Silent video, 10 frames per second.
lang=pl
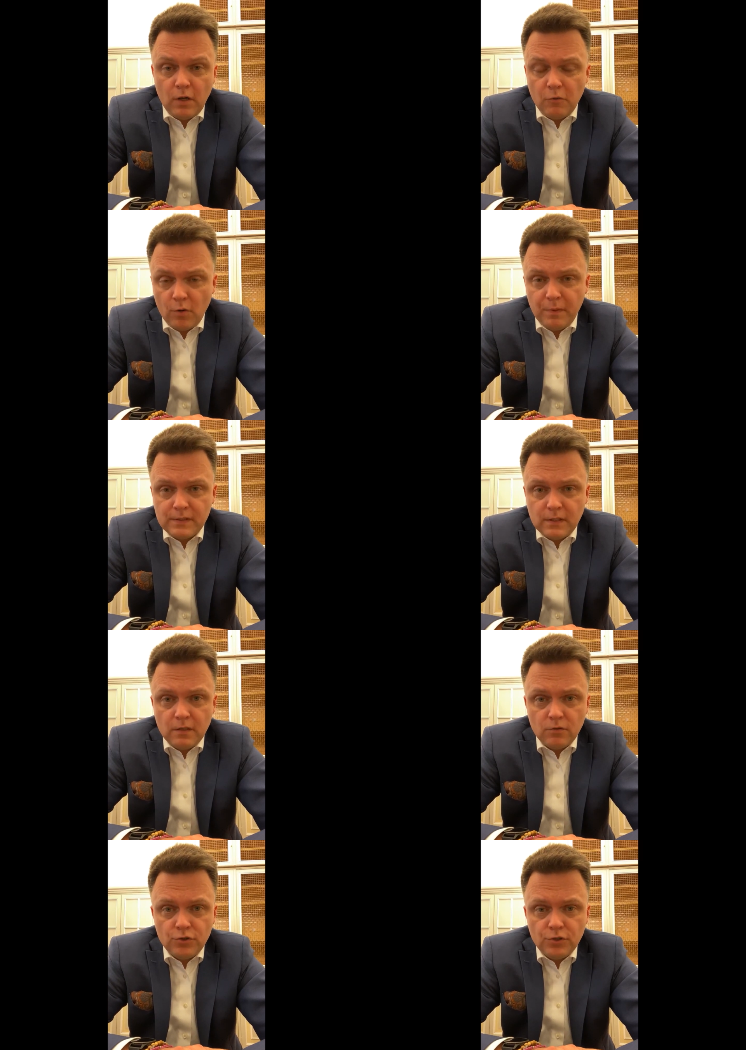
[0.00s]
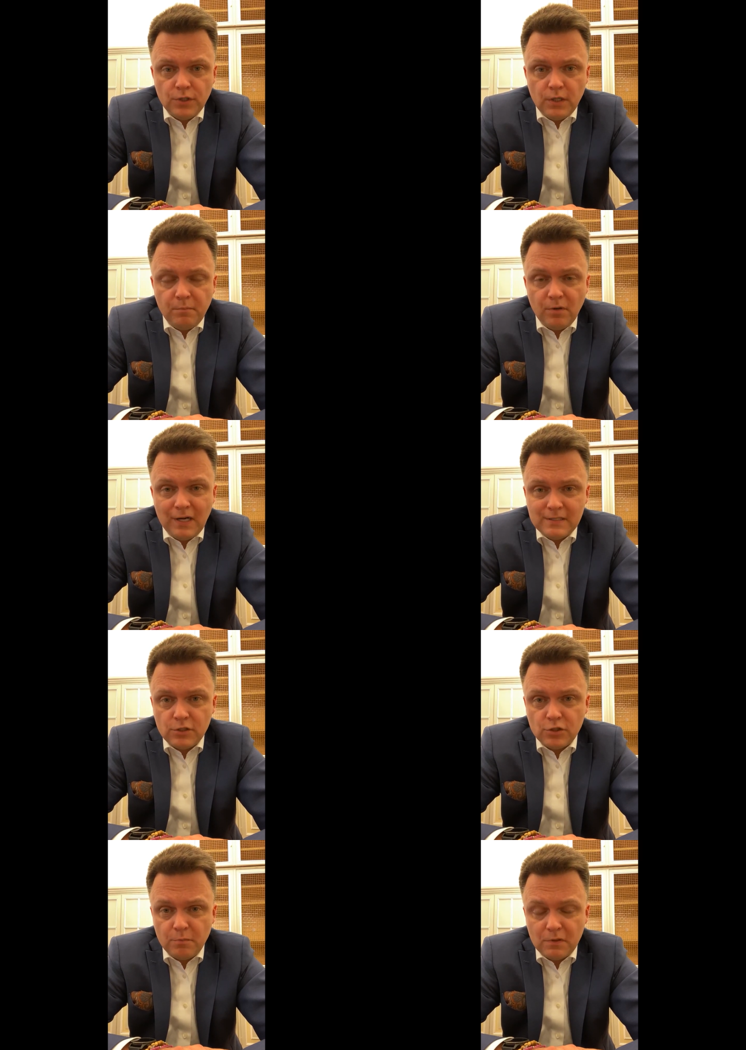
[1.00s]
europejskiej rodzinie,
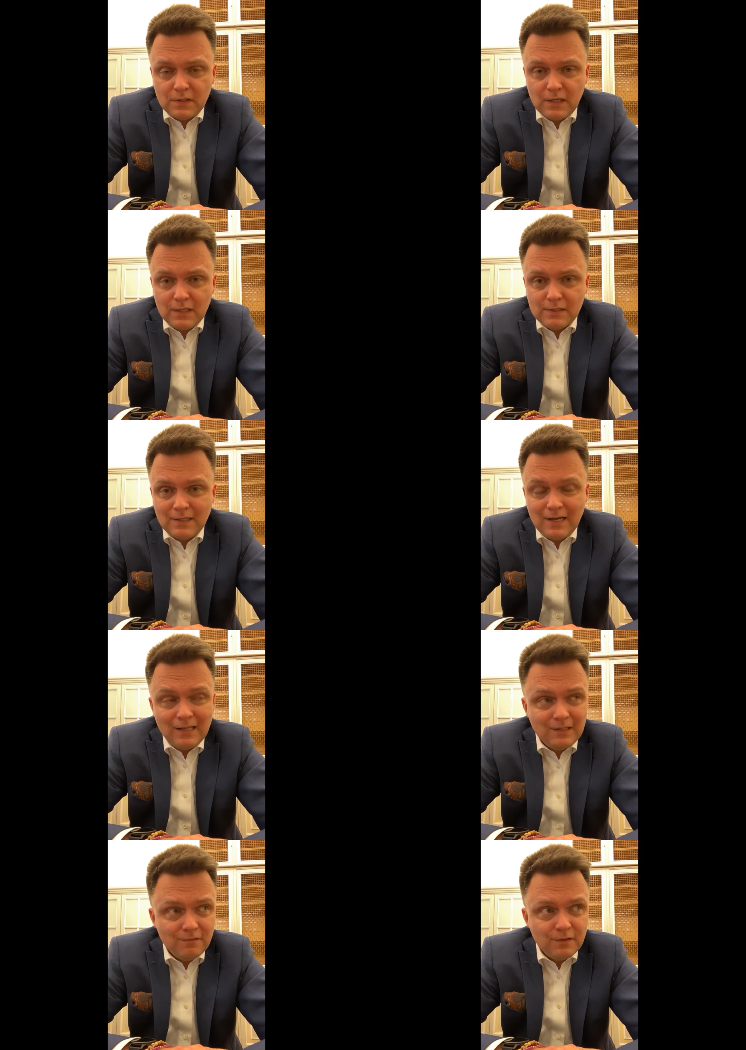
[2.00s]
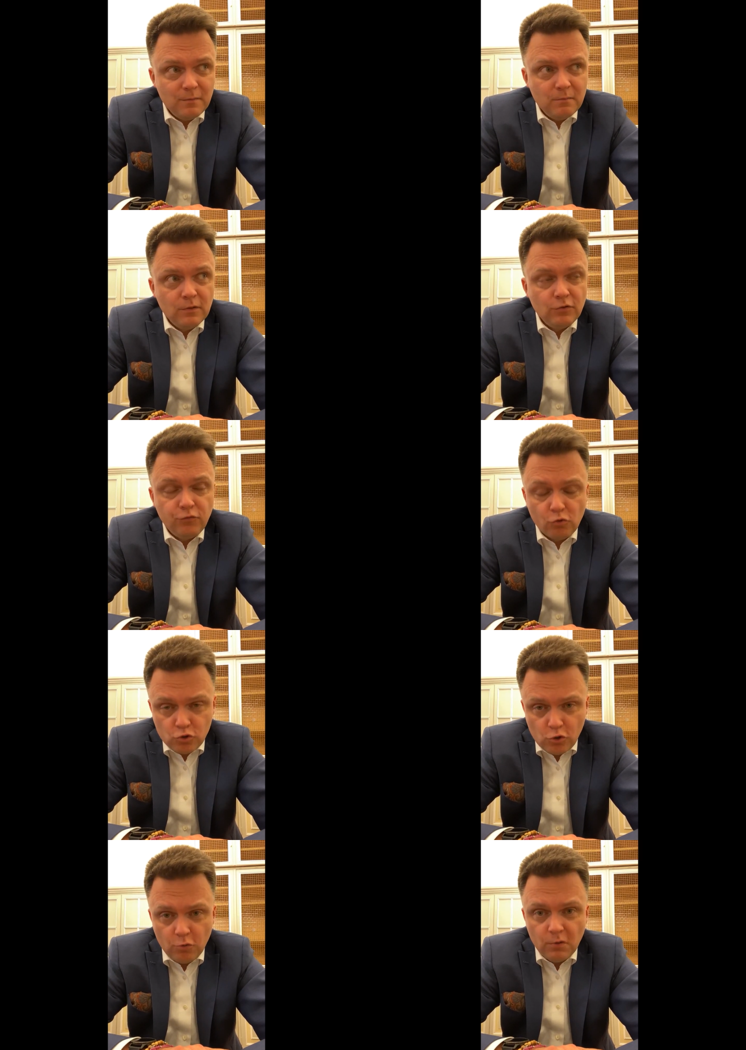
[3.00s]
pokazać, że Polska jest kreatywnym
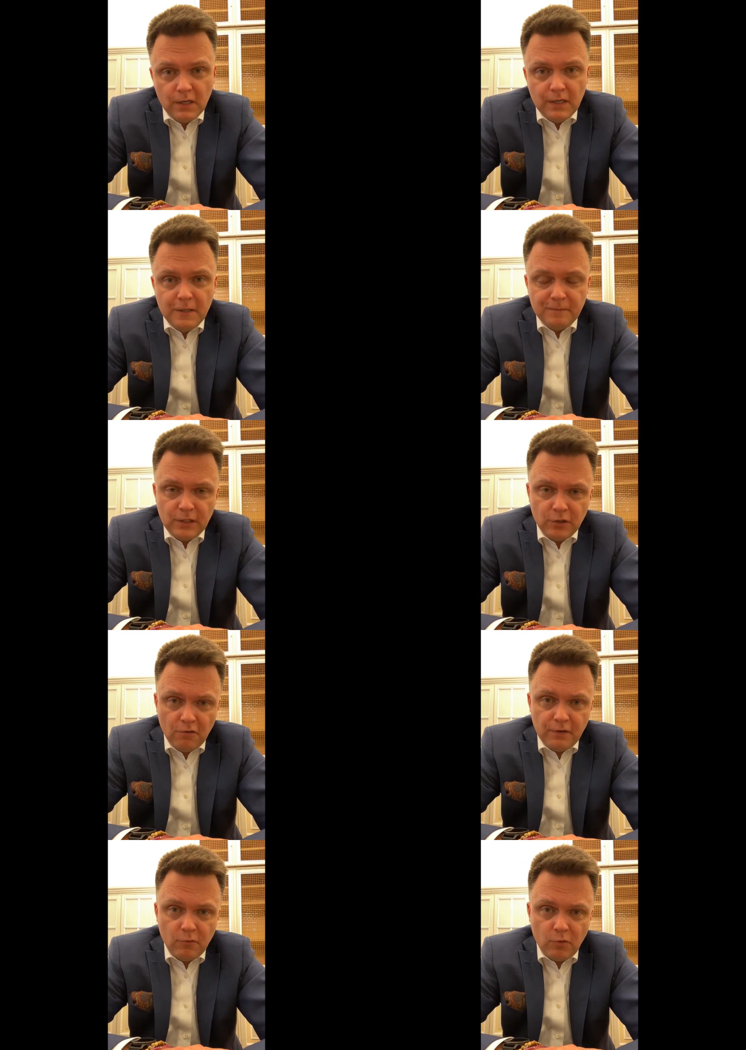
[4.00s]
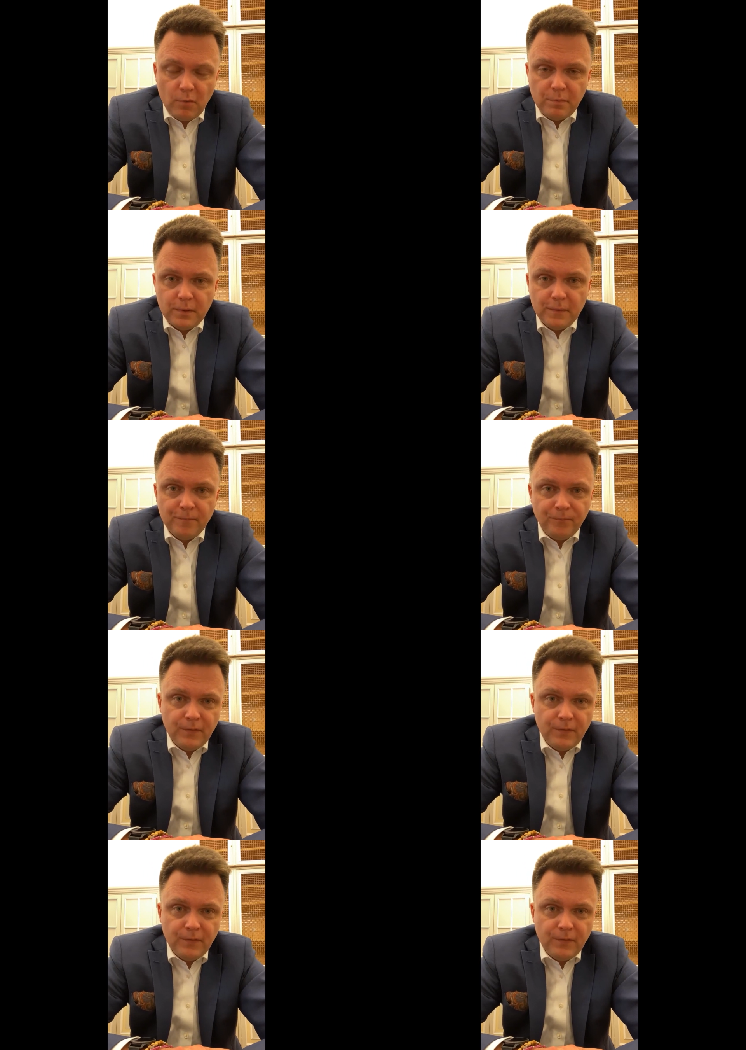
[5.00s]
twórcą tej nowej Europy,